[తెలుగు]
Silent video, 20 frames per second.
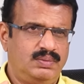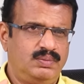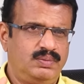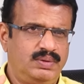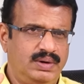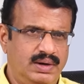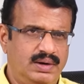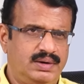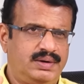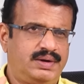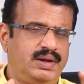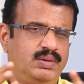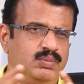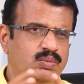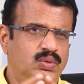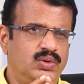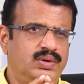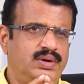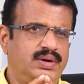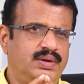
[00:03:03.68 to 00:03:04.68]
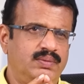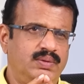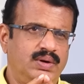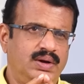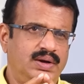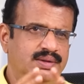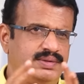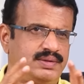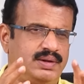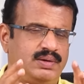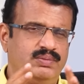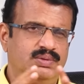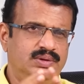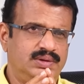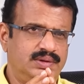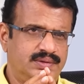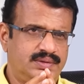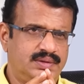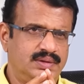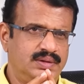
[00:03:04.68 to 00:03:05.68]
వీళ్ళ టీం ఒకటి వెళ్ళి సర్వే
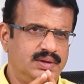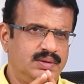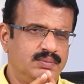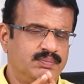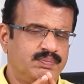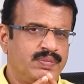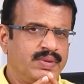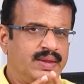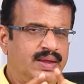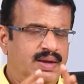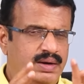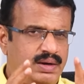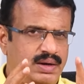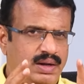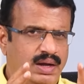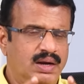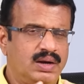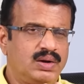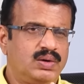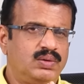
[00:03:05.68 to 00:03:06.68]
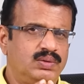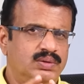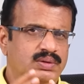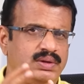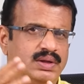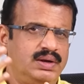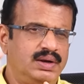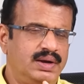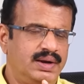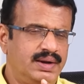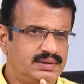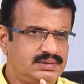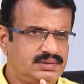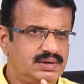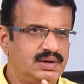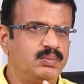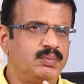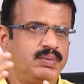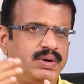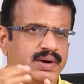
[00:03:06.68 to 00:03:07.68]
చేసింది నాలుగవది
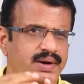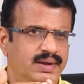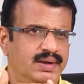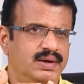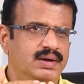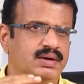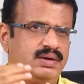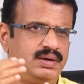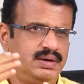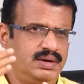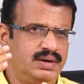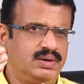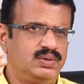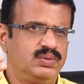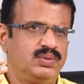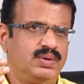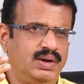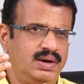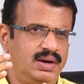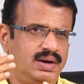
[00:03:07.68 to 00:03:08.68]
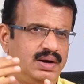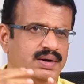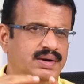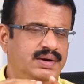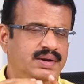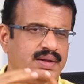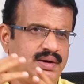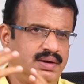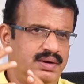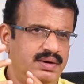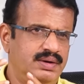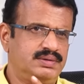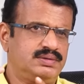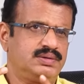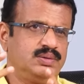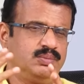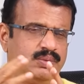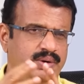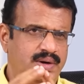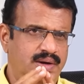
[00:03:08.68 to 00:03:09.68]
నేషనల్ మీడియా ఇండియా టుడే లాంటి
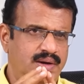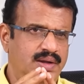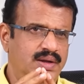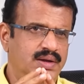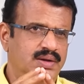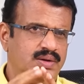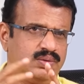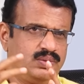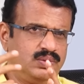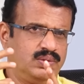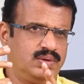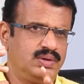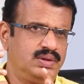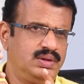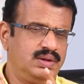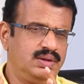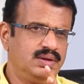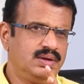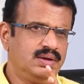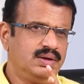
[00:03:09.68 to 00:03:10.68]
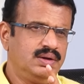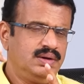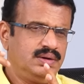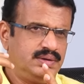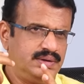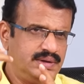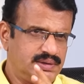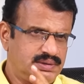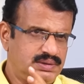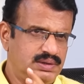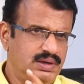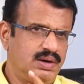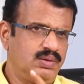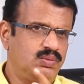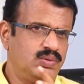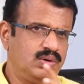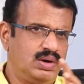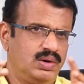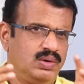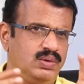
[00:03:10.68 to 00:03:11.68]
నేషనల్ మీడియా రెండోది నేషనల్
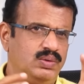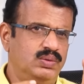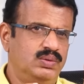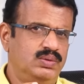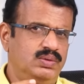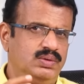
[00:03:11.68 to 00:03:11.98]
లెవెల్లో